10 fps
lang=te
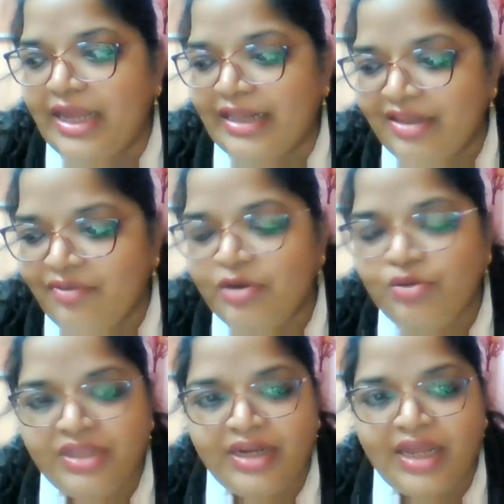ఎంత వరకు
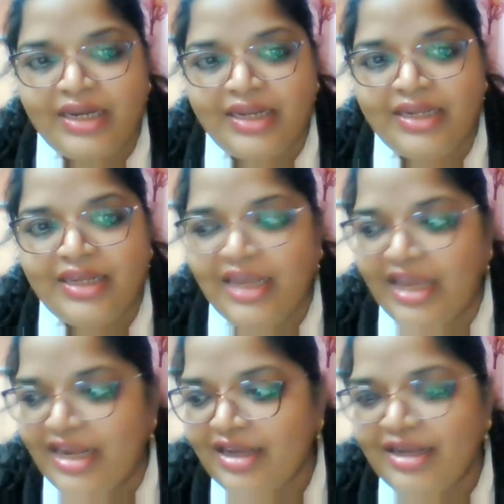తినాలి ఏ
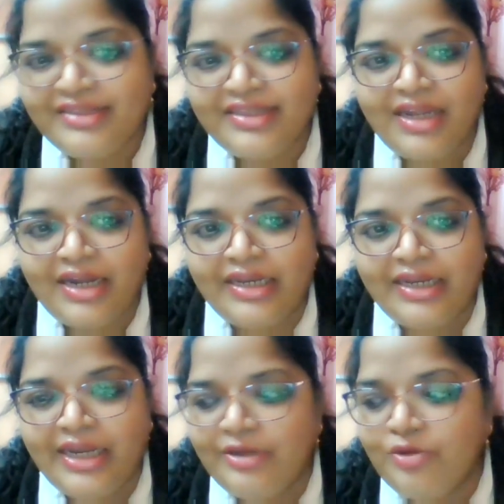రకంగా తినాలి
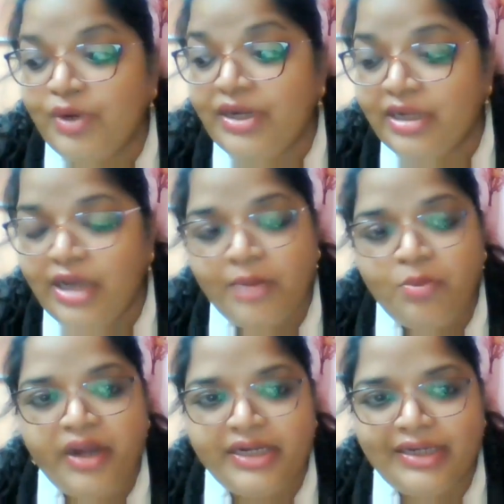ఎటువంటి
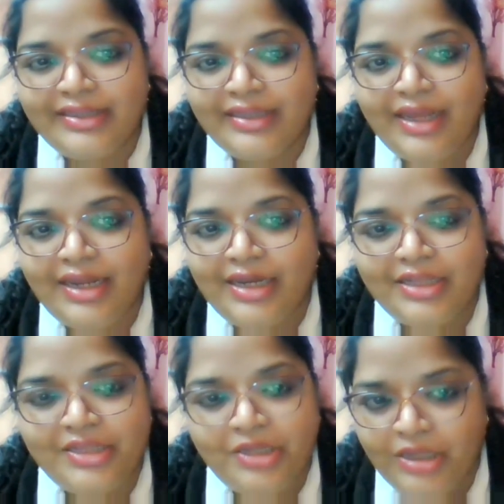కార్బోహైడ్రేట్లు తినాలి
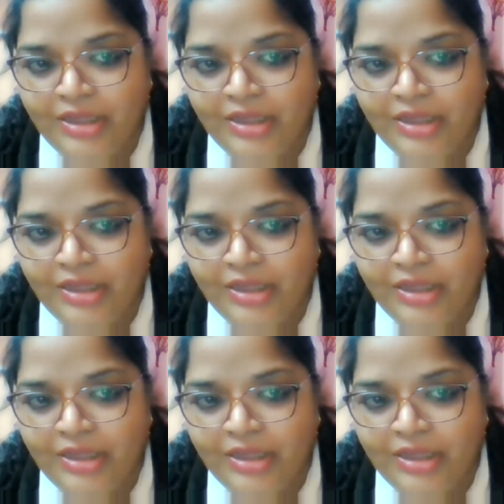అనేది